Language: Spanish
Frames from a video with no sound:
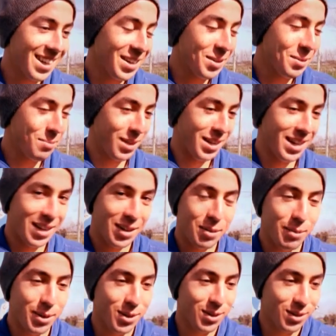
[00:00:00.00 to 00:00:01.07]
es
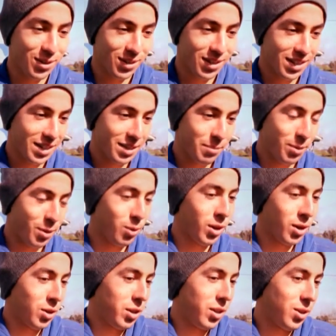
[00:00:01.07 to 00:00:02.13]
complicado, pero,
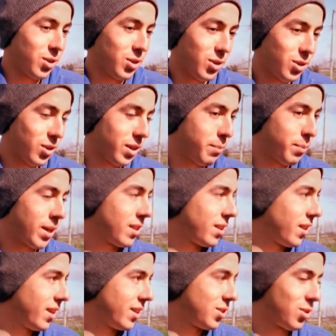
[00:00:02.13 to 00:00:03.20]
bueno, es
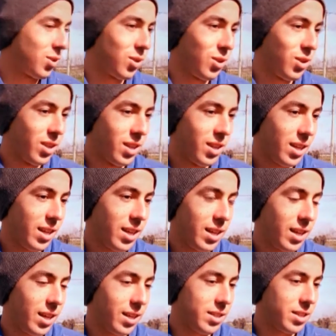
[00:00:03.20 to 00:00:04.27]
parte de eso.
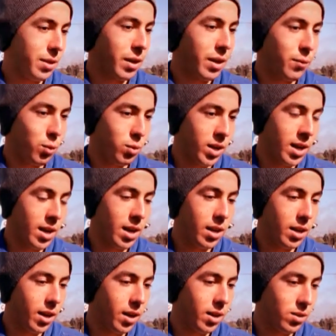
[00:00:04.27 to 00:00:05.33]
Eh, se va a disfrutar a la
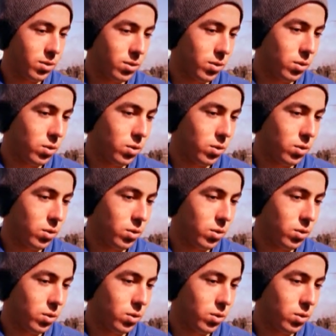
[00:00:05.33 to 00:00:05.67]
liga. Yo,